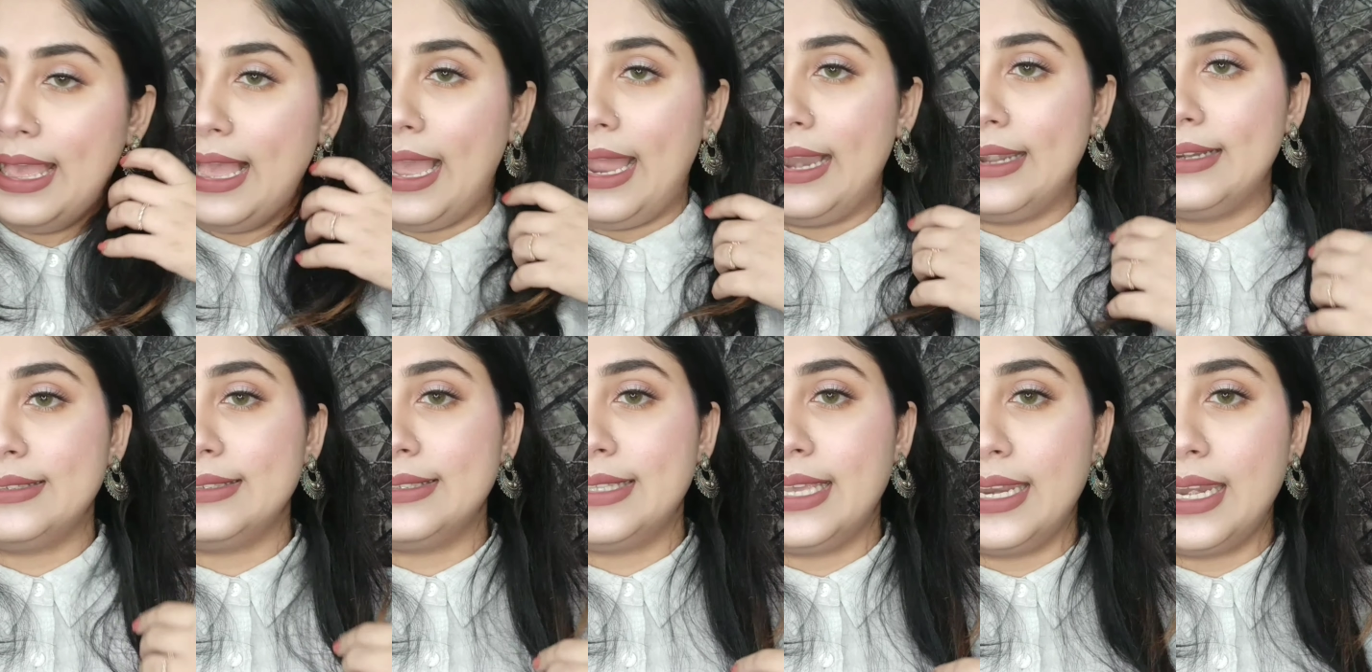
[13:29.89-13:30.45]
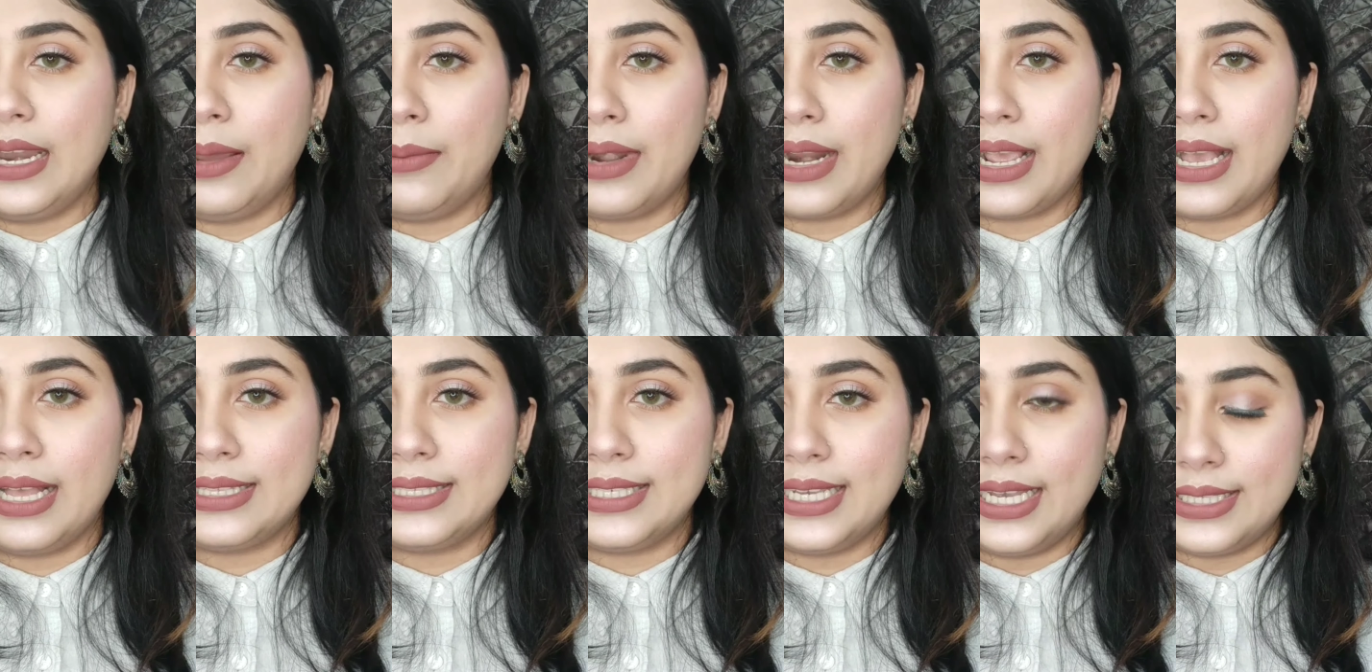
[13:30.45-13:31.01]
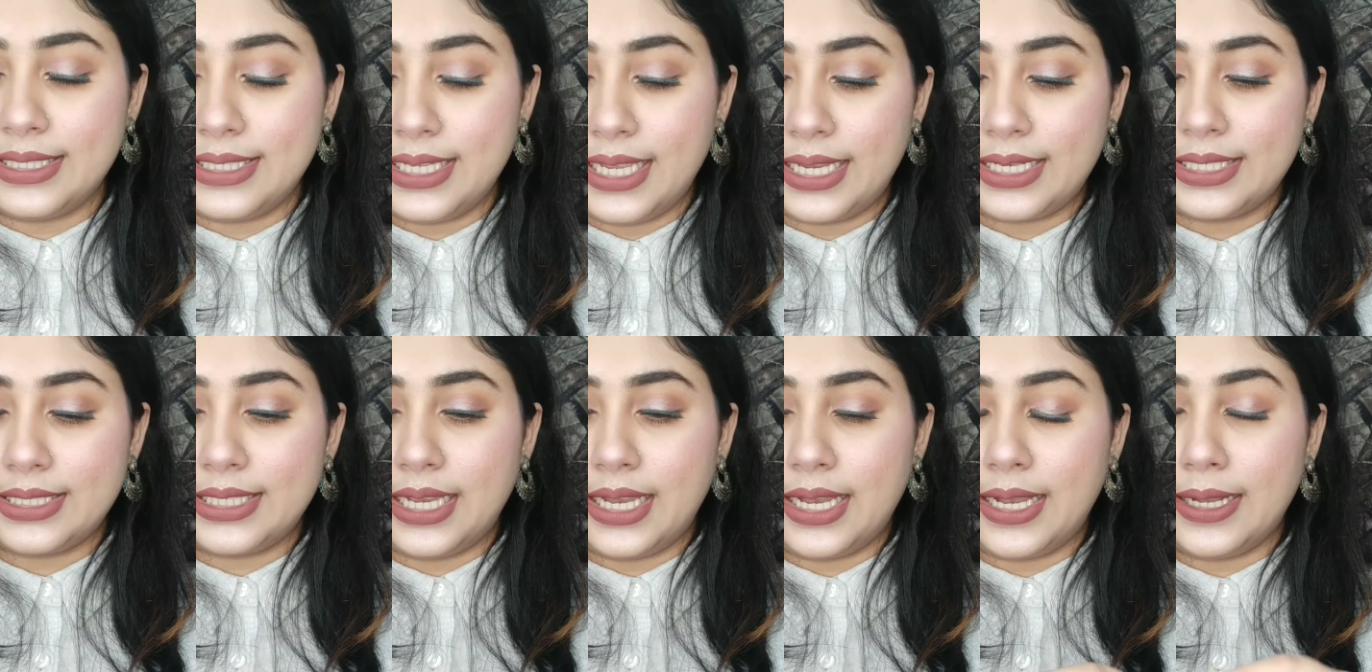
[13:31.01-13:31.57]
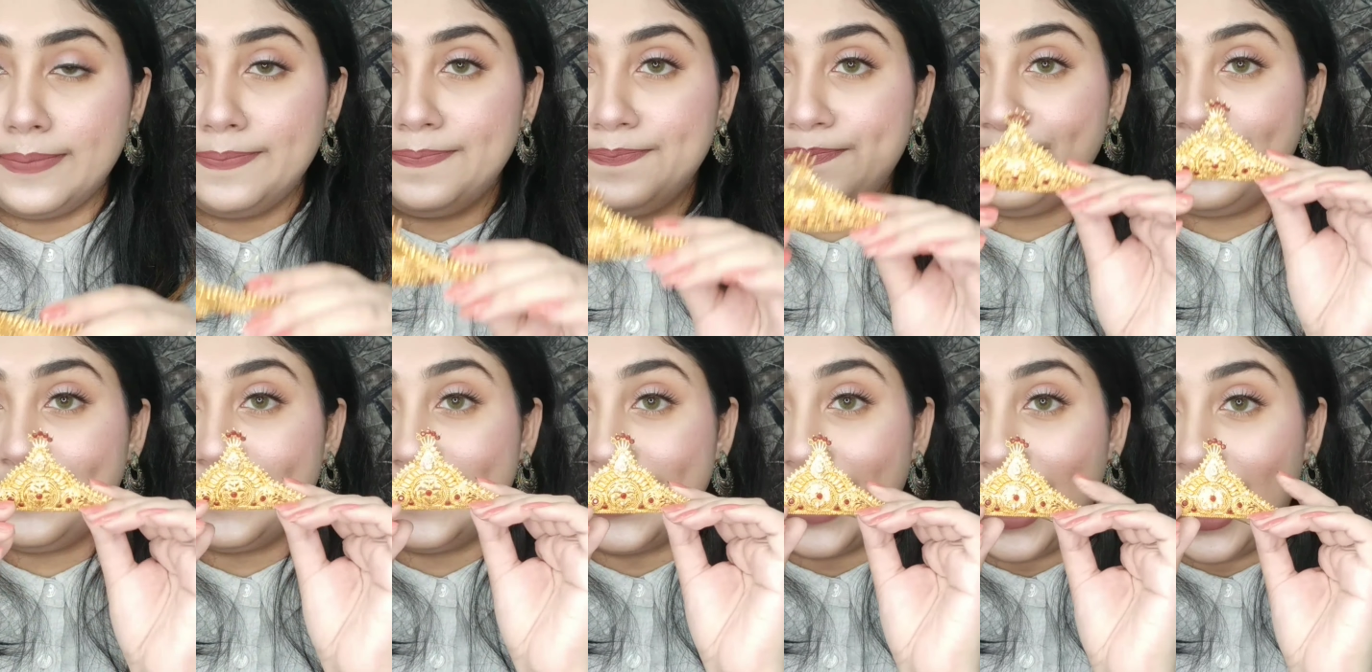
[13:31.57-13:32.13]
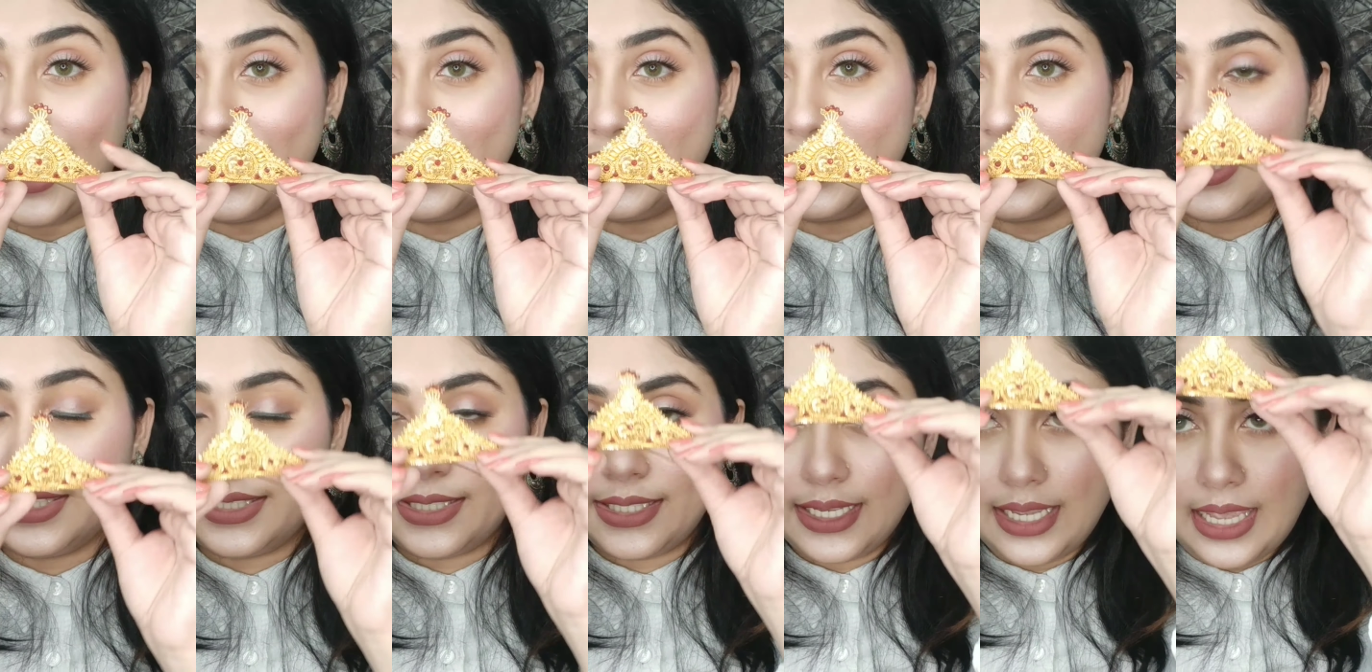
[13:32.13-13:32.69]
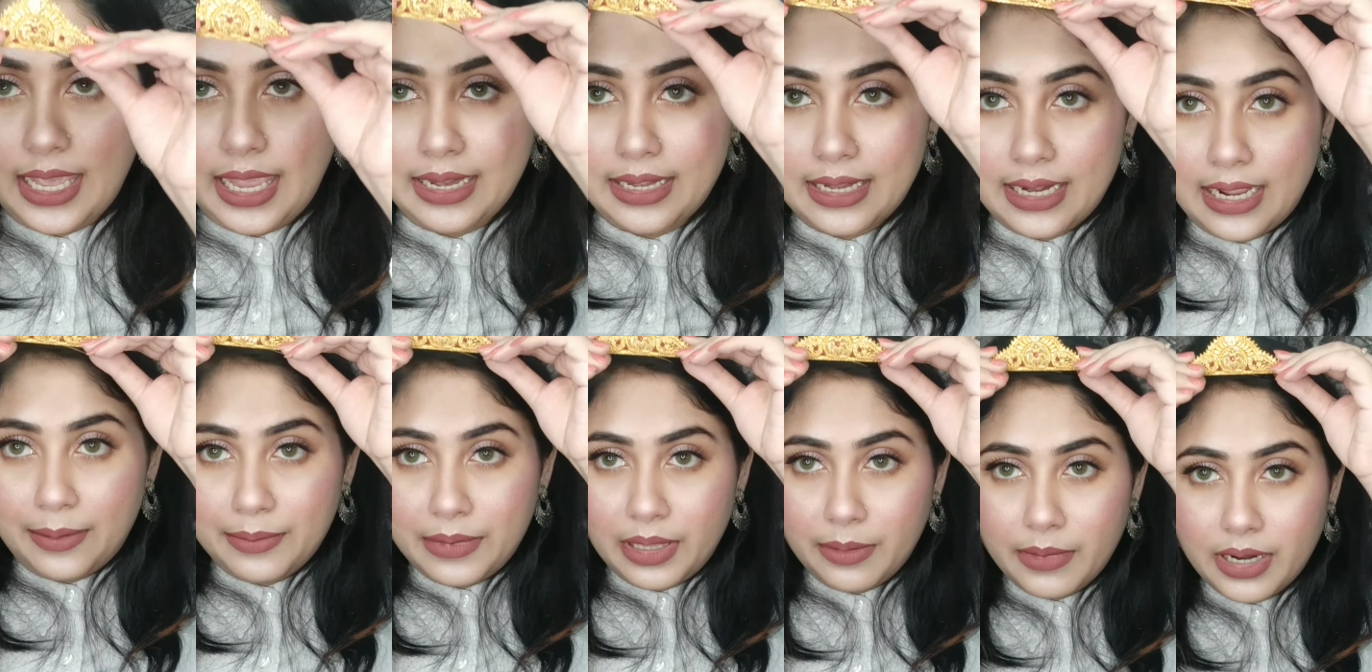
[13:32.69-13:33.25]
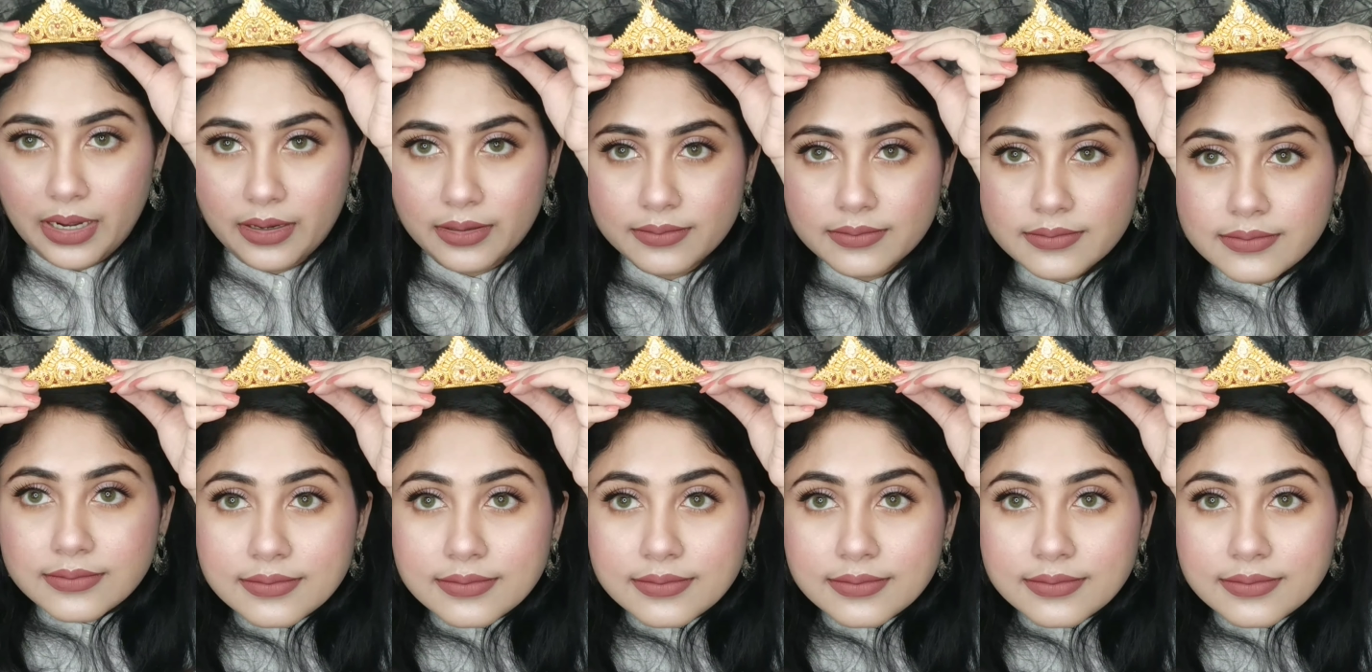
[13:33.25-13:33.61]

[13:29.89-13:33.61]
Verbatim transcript: অ্যান্ড দেন আমার কাছে আছে একটা তাজ এটা আমি আমার